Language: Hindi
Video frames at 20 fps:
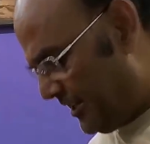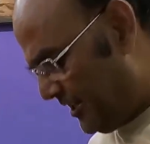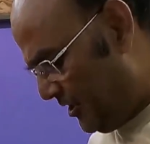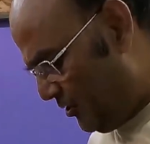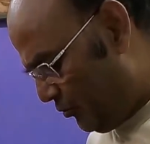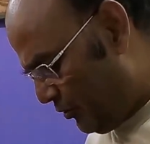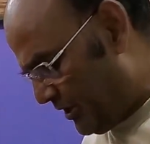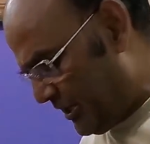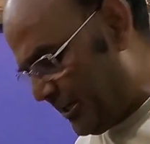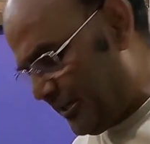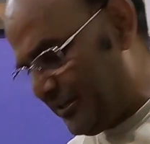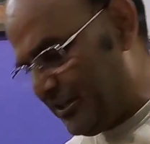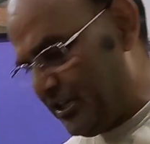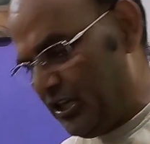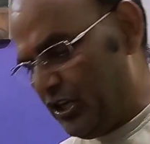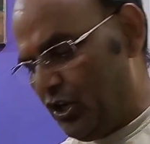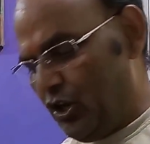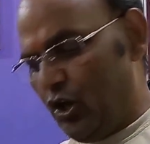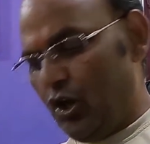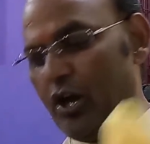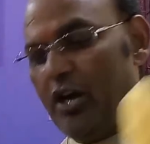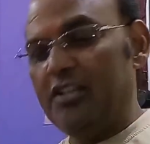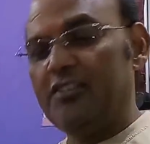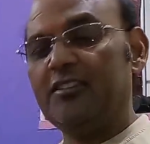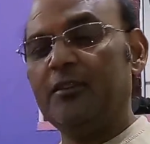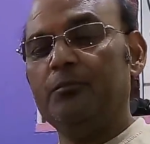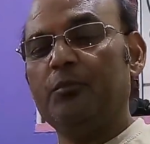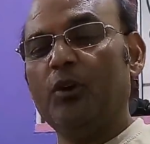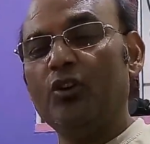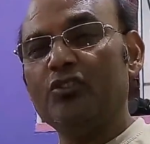क्लीन हो गया और
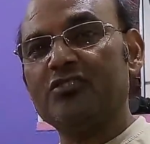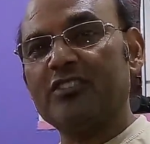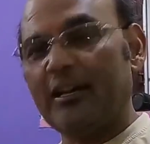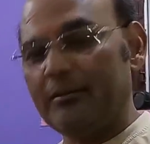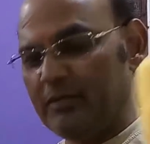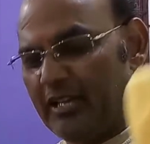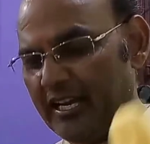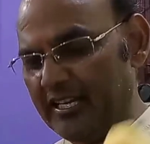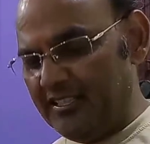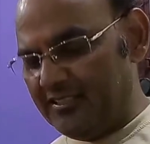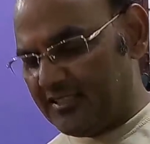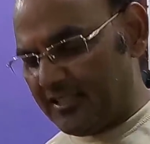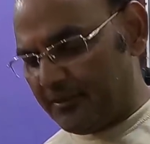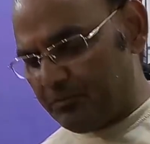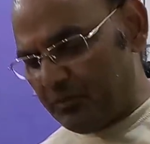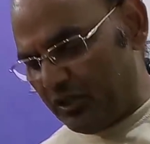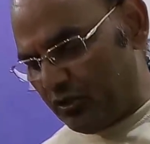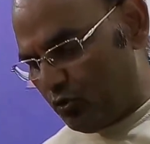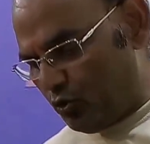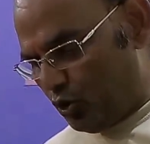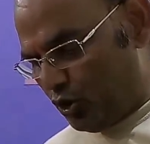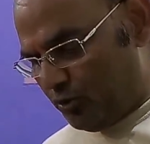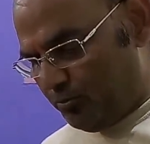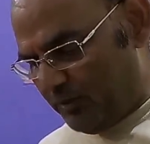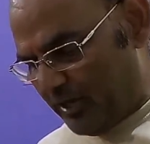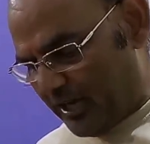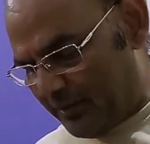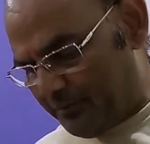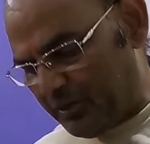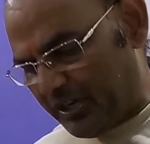इसे बहुत सावधानी से अपने गोद
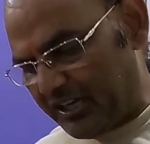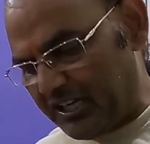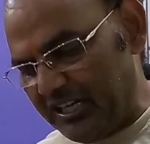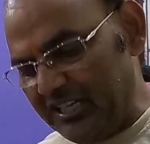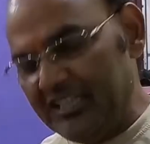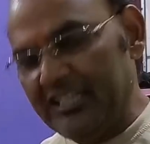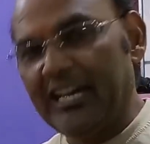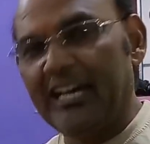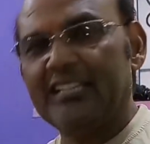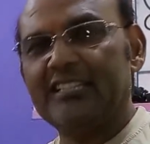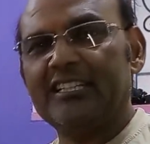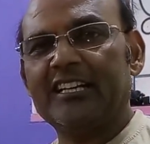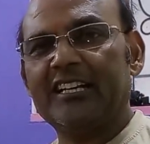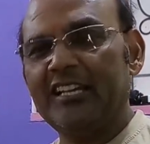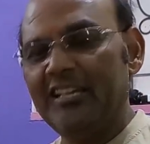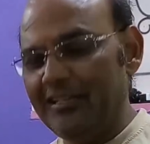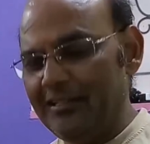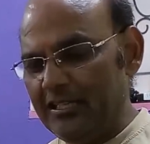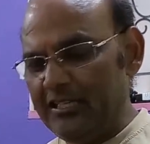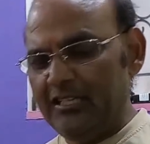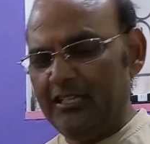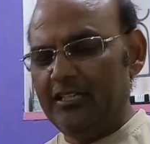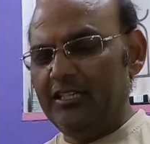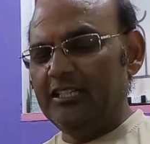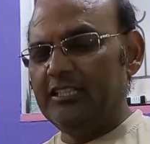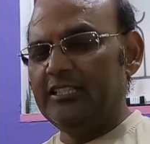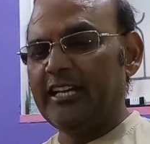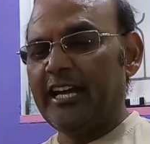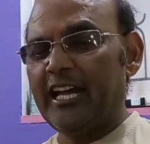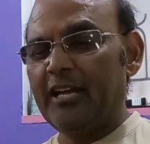में आप रखें याद रखें
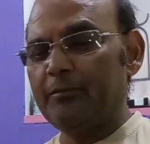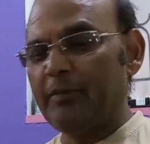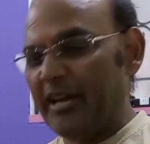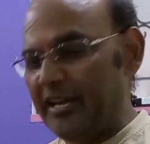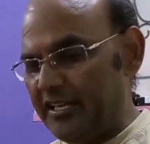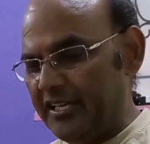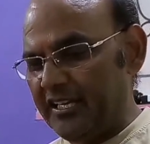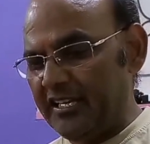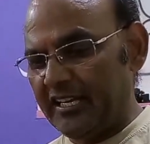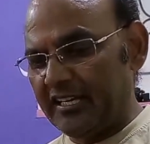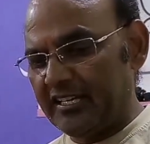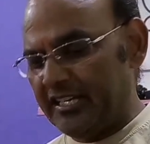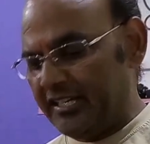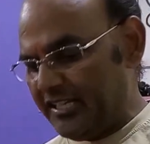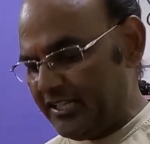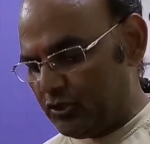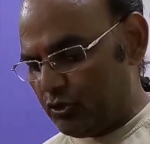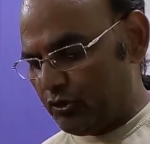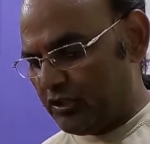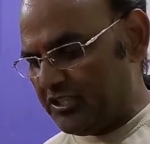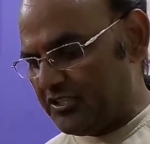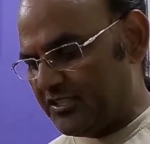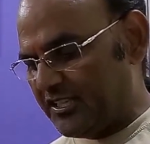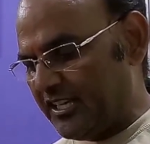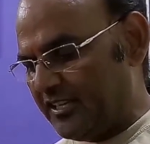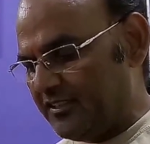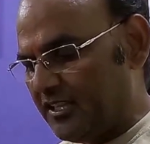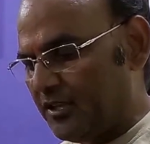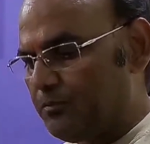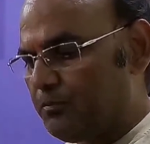दाएं बाएं नहीं रखेंगे क्योंकि इसके
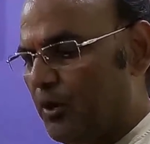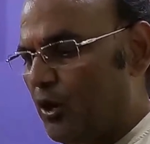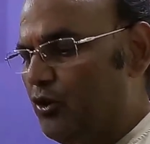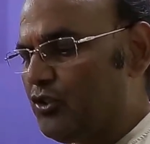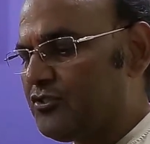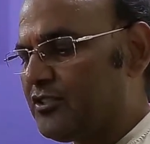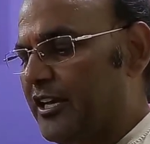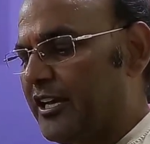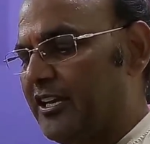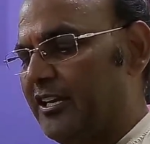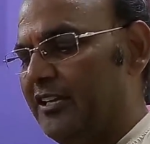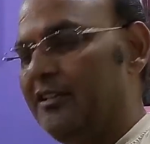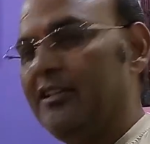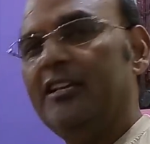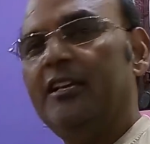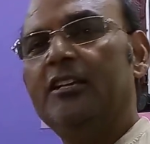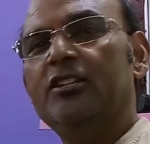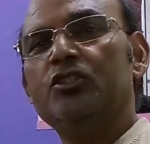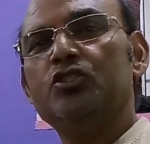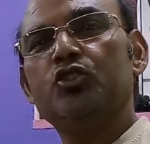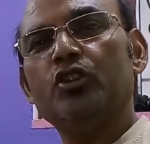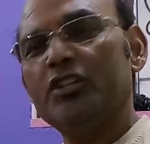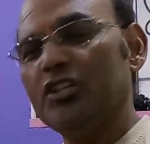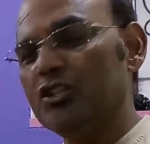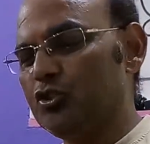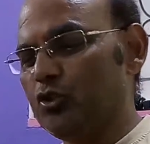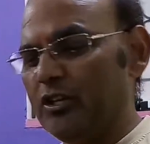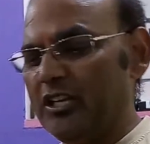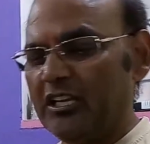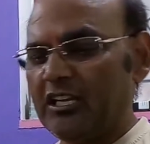अंदर बहुत सारे छोटे
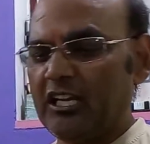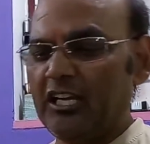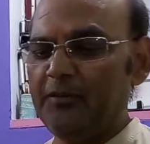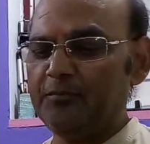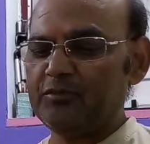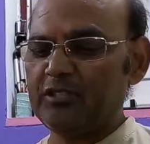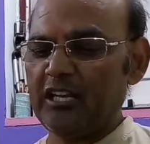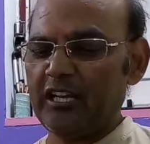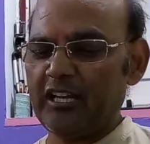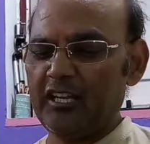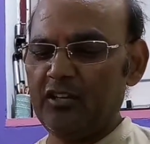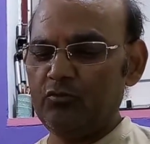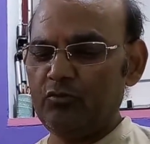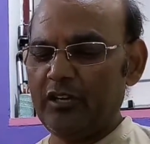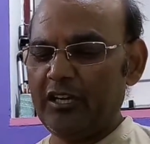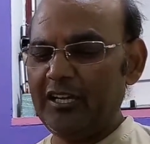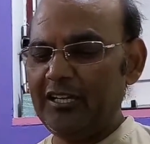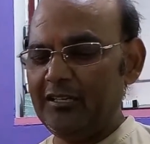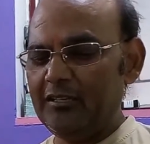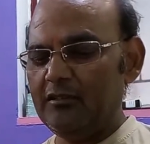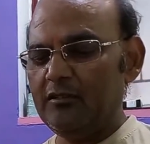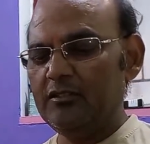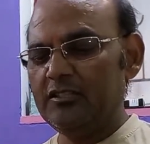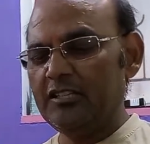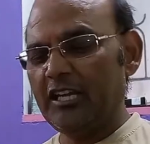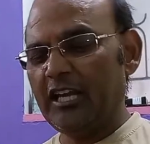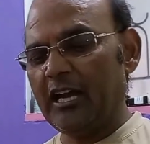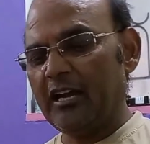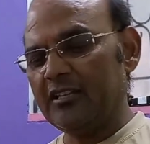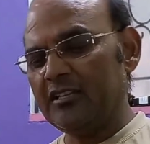छोटे क्लिप्स लगे हुए हैं
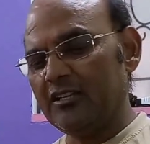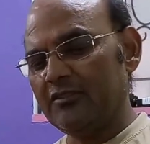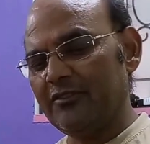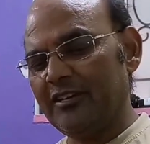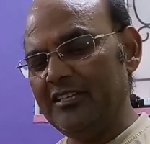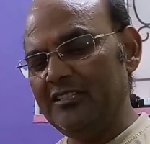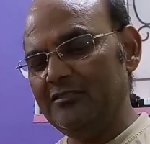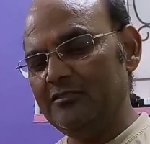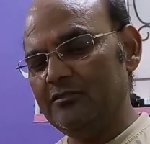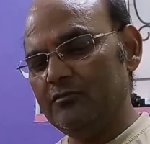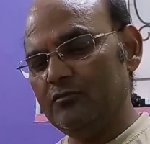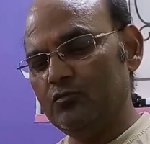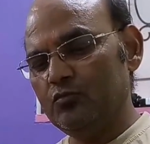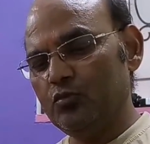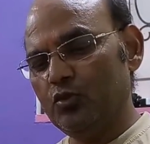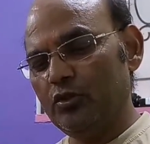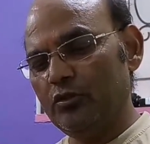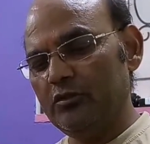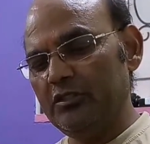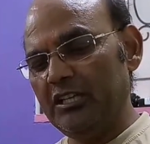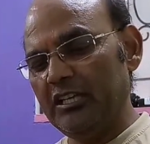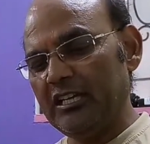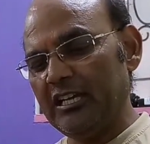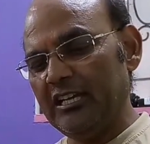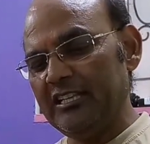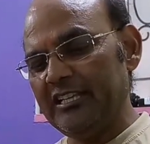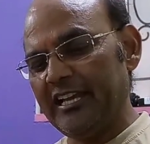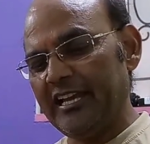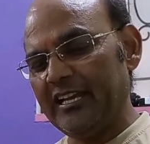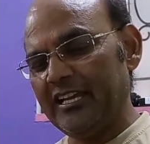ने अदरवाइज वो
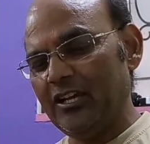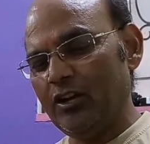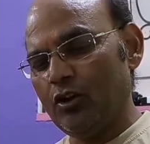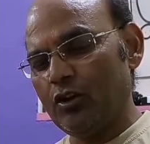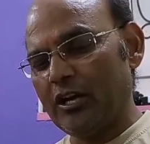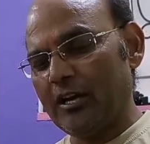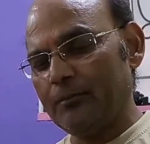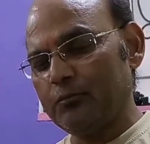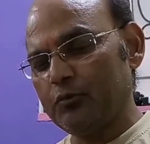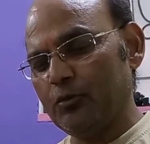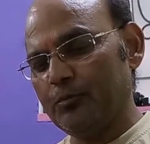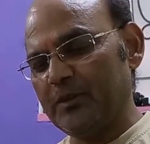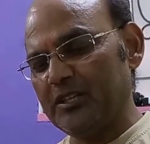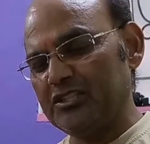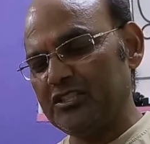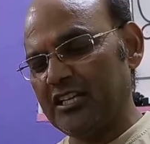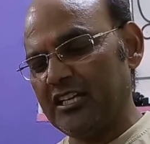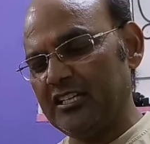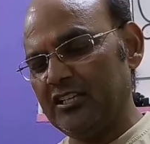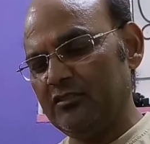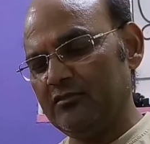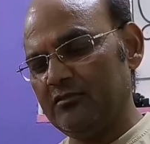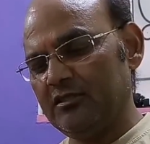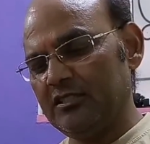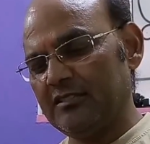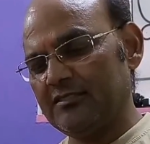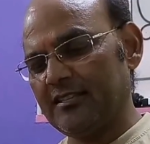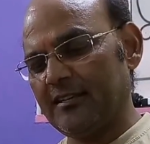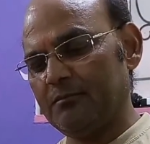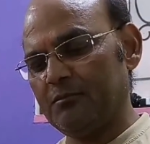निकल जाएंगे और आपको परेशानी
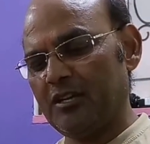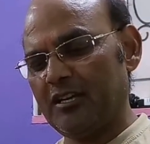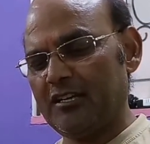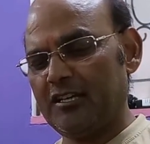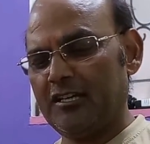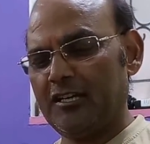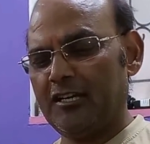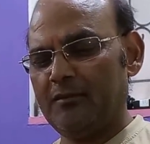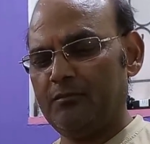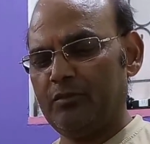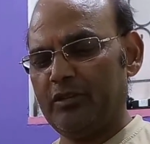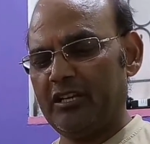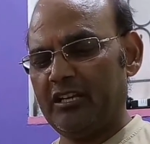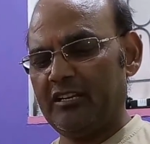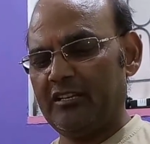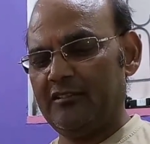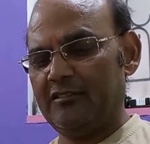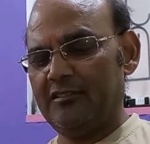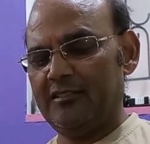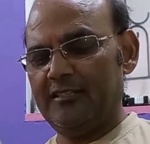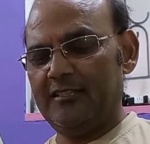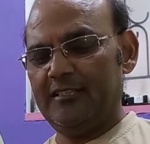का सामना करना पड़ेगा